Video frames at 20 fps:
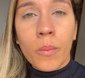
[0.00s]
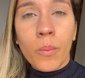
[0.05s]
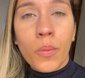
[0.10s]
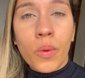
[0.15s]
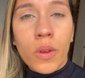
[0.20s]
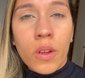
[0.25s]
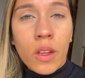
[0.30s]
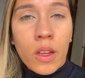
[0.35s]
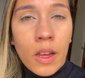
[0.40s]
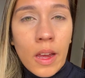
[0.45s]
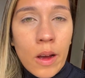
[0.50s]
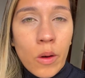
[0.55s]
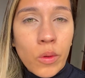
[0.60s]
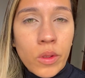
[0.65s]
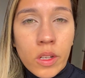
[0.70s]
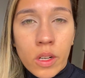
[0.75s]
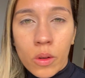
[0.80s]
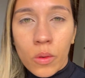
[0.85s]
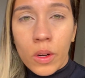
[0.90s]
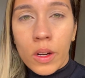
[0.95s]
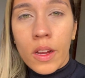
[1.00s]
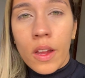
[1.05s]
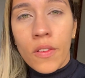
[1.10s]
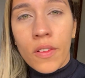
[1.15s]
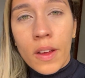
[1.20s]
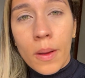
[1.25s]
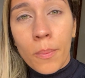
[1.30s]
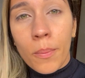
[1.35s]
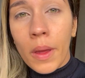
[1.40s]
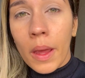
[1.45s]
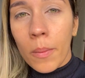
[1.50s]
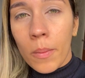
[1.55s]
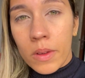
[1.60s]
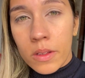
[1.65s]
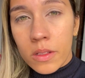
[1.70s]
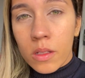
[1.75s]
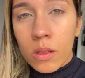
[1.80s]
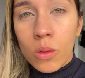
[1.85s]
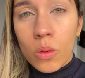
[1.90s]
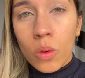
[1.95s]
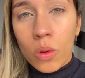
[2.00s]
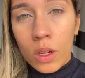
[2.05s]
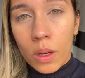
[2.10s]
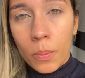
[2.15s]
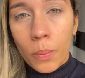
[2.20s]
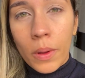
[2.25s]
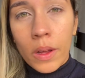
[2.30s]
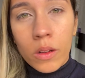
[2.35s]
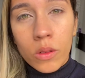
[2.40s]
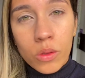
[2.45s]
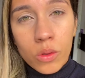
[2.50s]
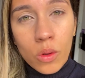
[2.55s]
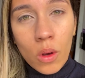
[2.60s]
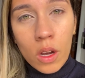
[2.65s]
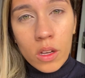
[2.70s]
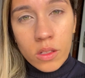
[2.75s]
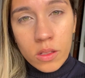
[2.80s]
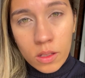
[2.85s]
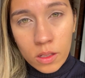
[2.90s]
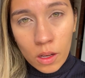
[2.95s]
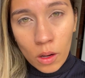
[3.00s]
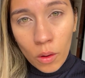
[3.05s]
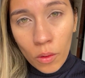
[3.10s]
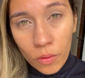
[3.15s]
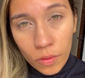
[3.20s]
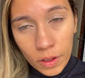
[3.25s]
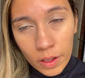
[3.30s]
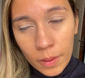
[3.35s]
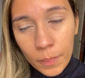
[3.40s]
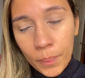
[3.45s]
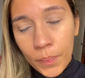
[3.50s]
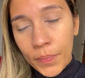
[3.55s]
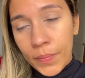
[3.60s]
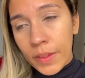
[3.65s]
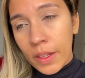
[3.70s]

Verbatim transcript: Porque a outra cor ia ficar bem mais escura pelos shots que eu vi.